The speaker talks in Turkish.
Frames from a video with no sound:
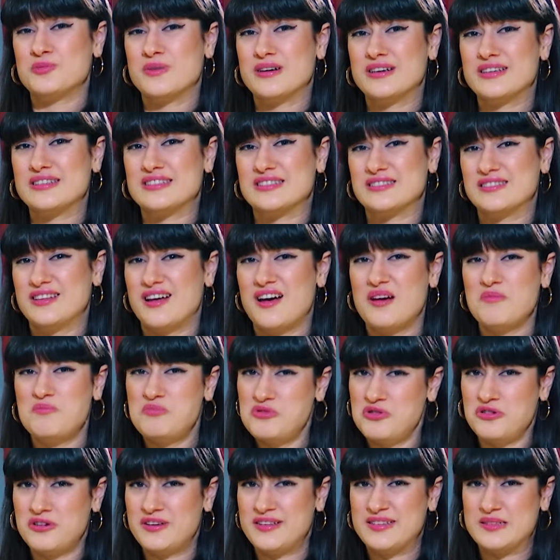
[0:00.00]
numarasında
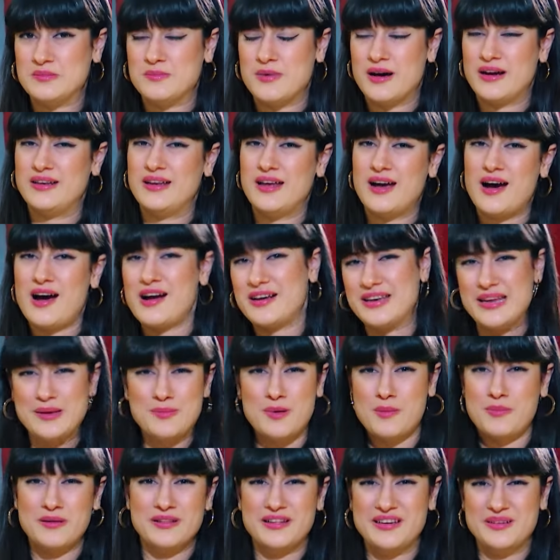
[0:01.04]
büyük ihtimalle anne
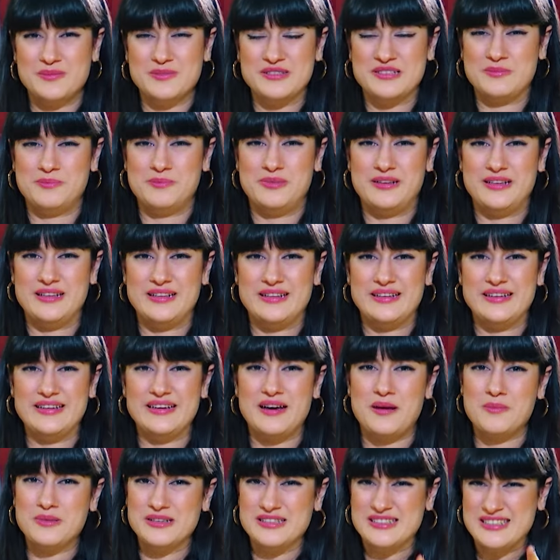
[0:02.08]
babalarımızın bildiği
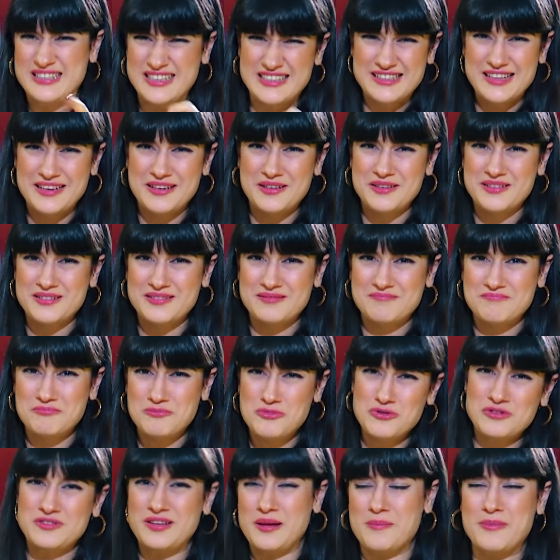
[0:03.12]
ama sizlerin
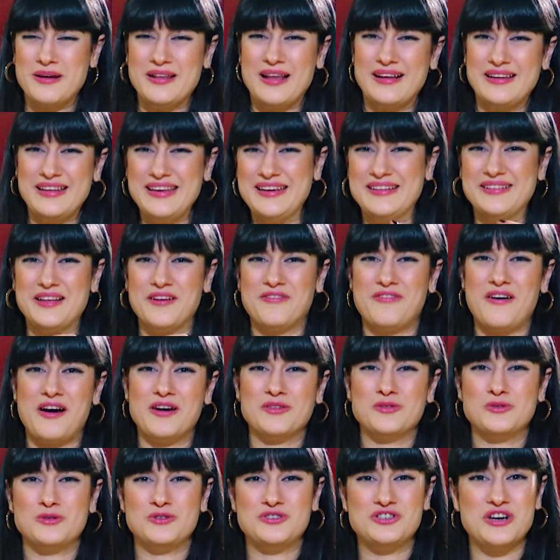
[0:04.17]
muhtemelen ilk
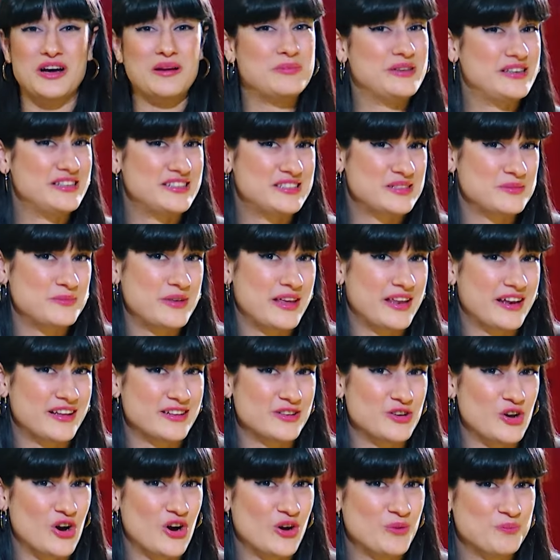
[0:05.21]
defa duyacağı bir isim yer
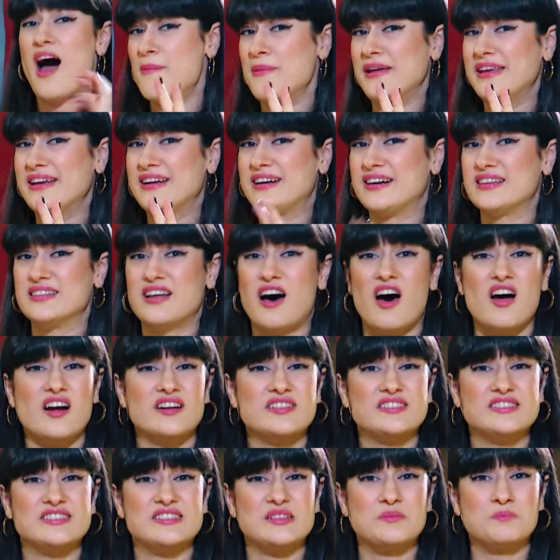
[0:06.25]
alıyor. Amerikalı
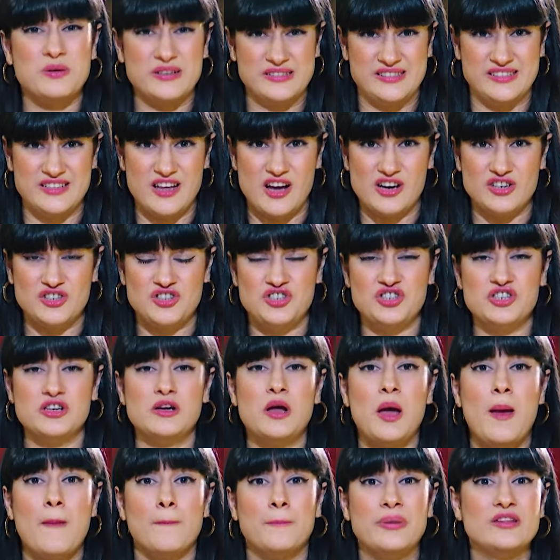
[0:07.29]
artistik patinajcı
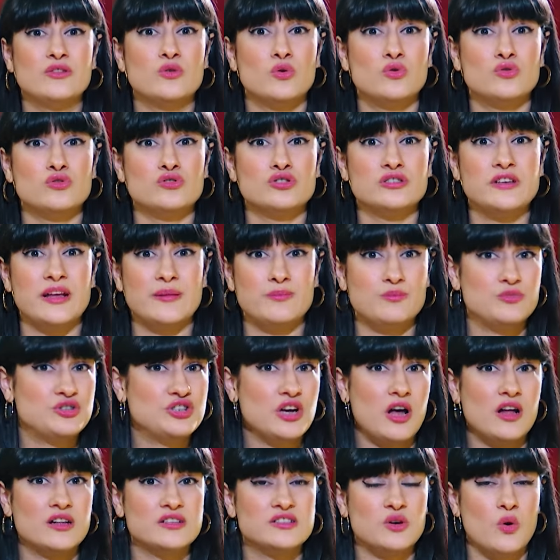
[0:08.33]

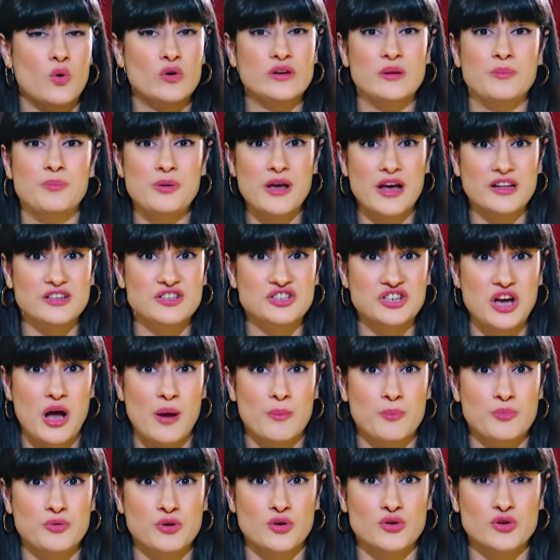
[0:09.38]
1976 olimpiyat
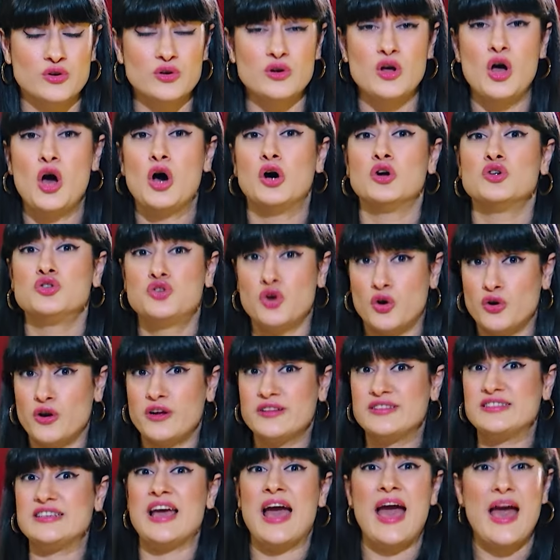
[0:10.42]
şampiyonu
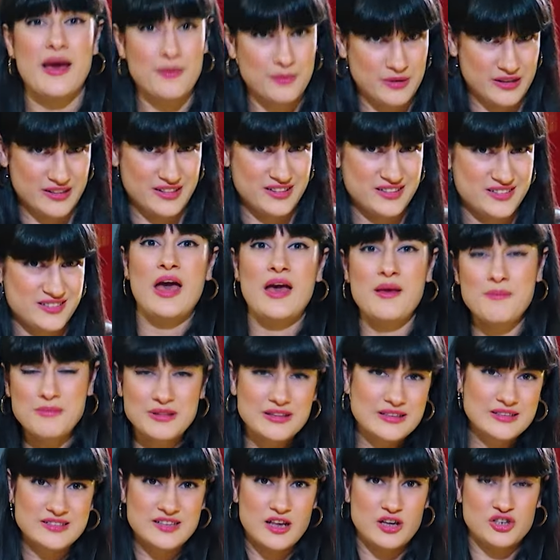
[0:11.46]
Dorothy Hamill.
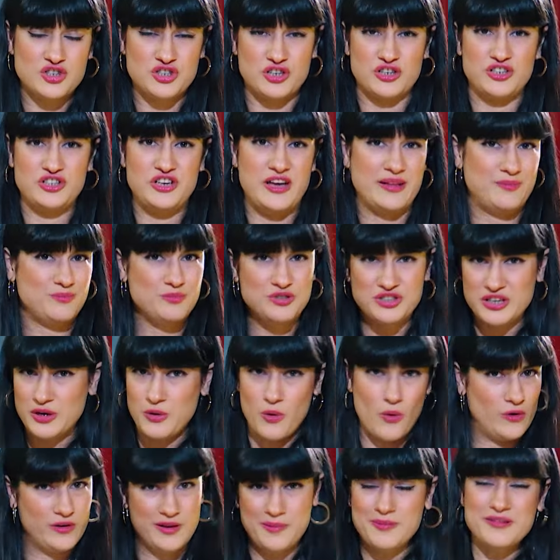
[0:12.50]
Hamill'in saçları
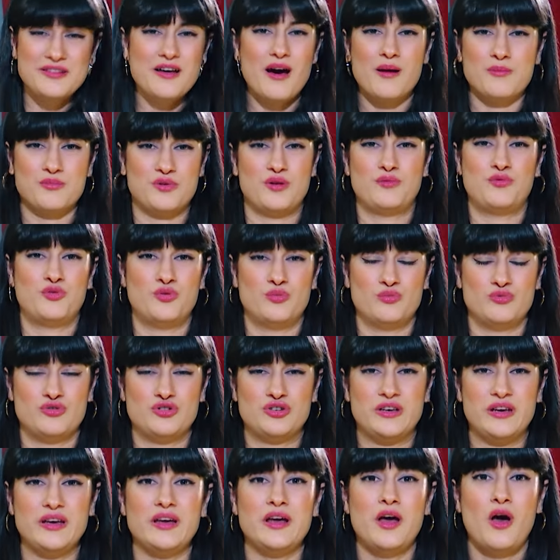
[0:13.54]
70'ler öyle bir damga vurmuş
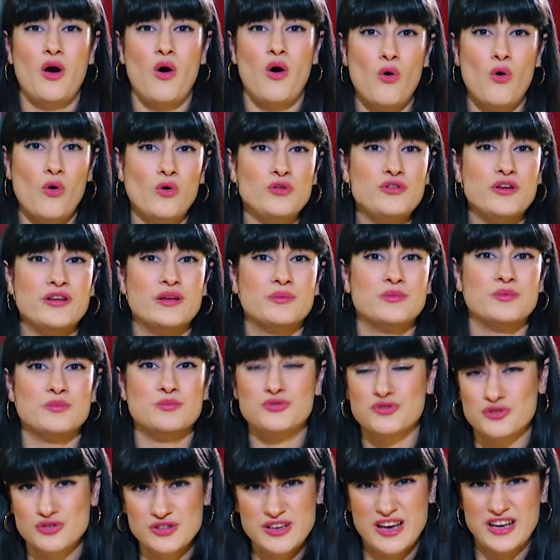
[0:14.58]
ki o dönemin
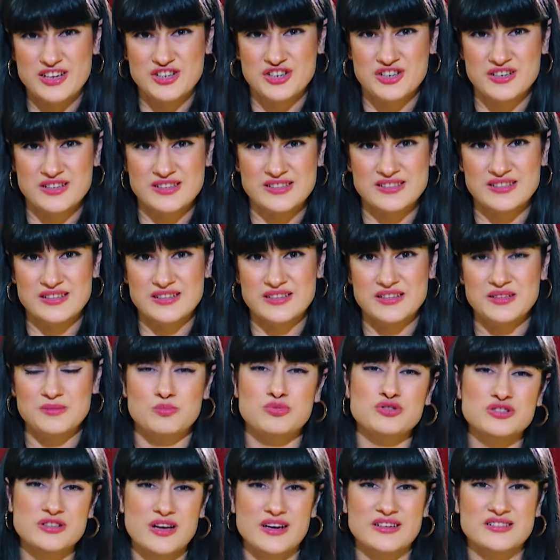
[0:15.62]
bütün genç kızları
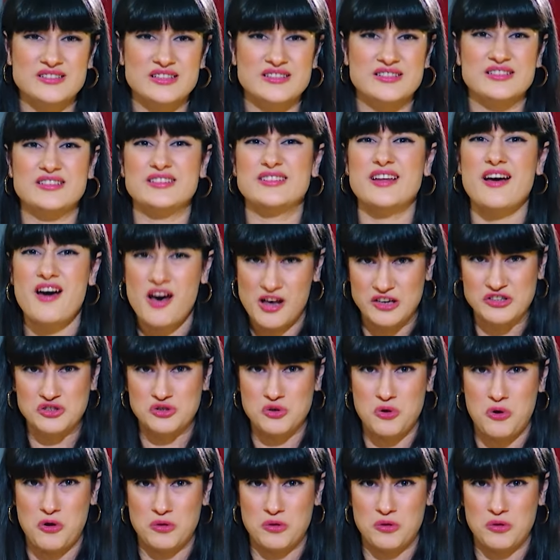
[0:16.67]
bu saç stiline hasta